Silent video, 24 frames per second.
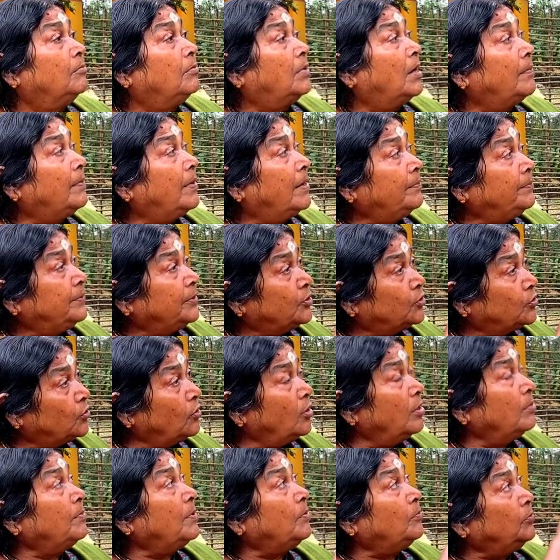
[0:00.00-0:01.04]
বাবা
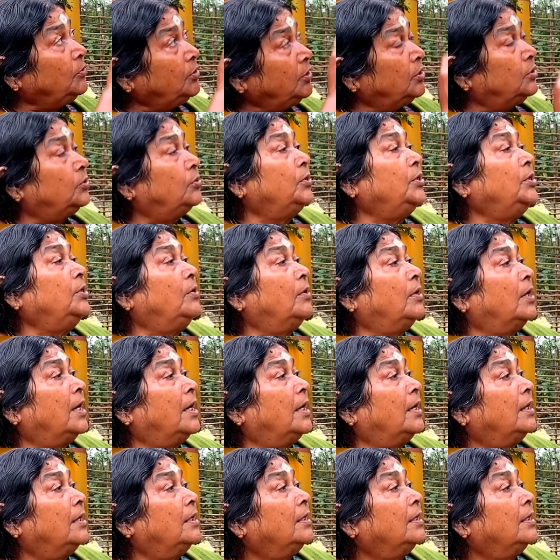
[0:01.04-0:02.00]
বিশ্বকর্মা মন্দির তৈরি করা